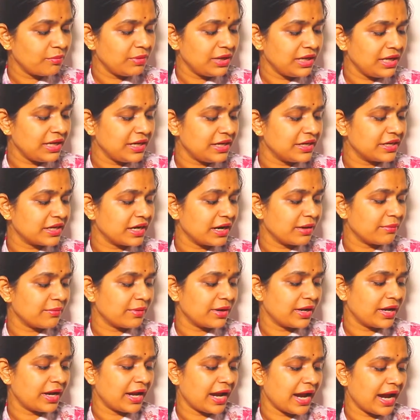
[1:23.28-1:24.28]
मिलीग्राम
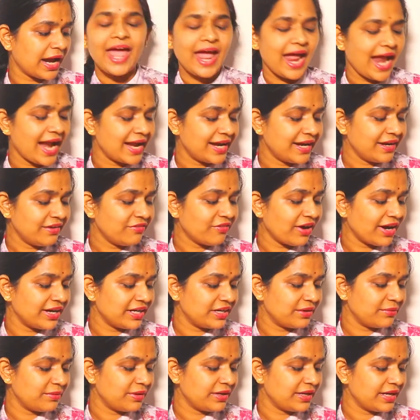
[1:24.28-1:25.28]
है एडेड
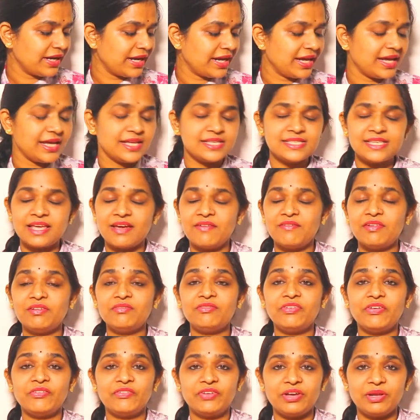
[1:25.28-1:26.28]
विटामिन ए
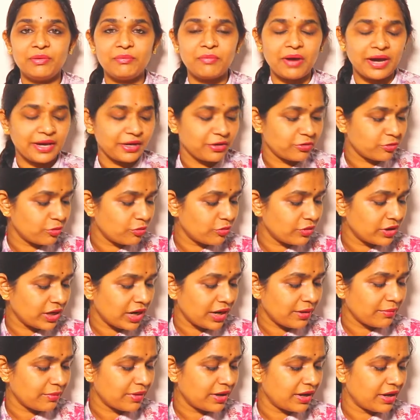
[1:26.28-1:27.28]
750
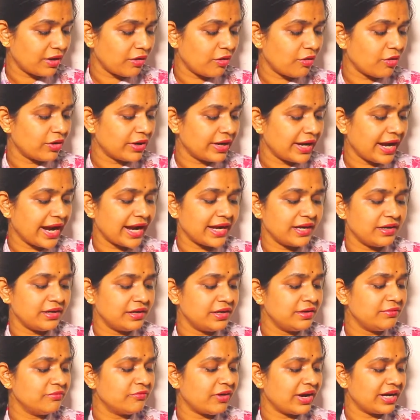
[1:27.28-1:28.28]
माइक्रोग्राम है और
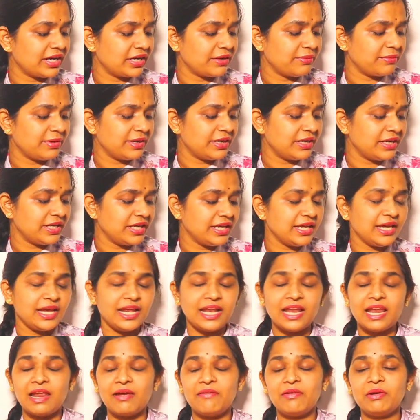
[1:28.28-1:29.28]
एडेड विटामिन डी
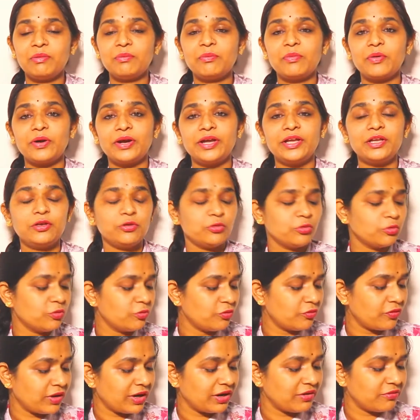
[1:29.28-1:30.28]

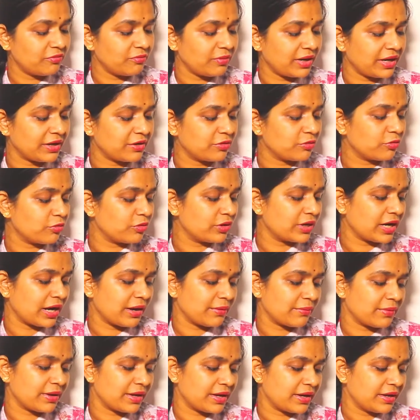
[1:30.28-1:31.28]
11.25
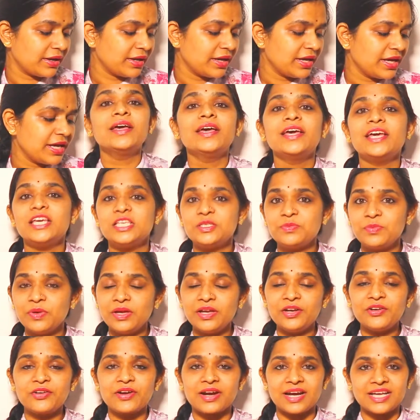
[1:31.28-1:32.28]
माइक्रोग्राम है
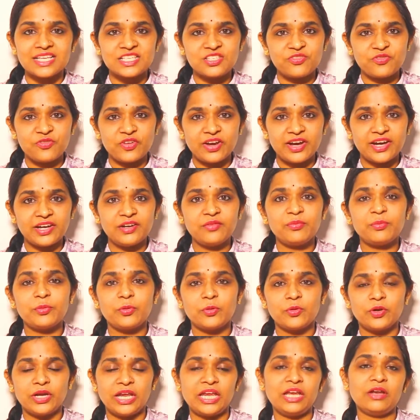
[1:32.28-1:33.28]
इसमें ट्रांसफैट
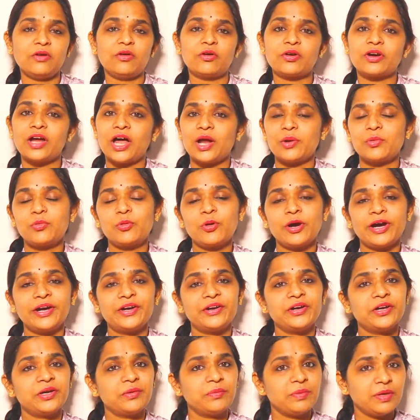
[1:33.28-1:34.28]
प्रोटीन और
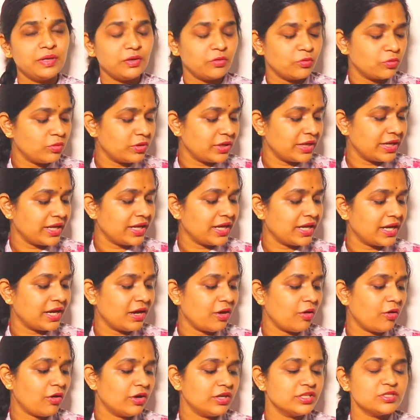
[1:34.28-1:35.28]
कार्बोहाइड्रेट बिल्कुल बिल्कुल नहीं है
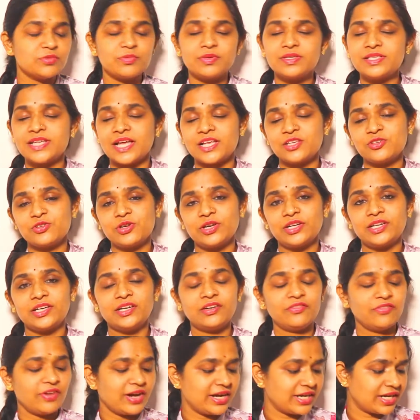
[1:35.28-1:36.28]
और इसमें
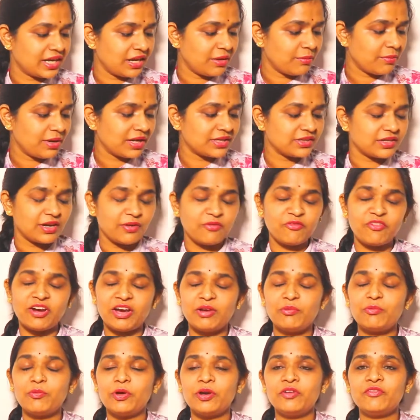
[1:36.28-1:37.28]
सेचुरेटेड फैट की मात्रा
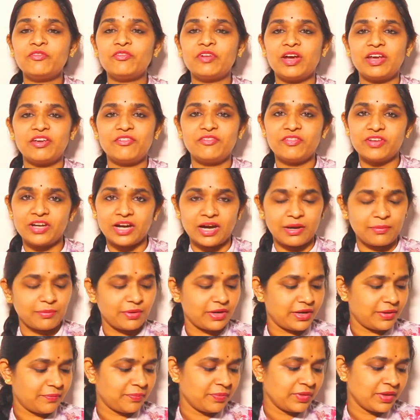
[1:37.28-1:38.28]
5.5 ग्राम
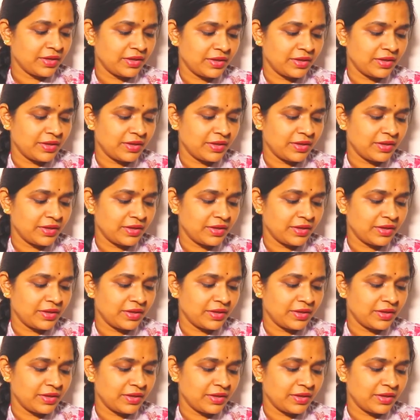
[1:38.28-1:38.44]
है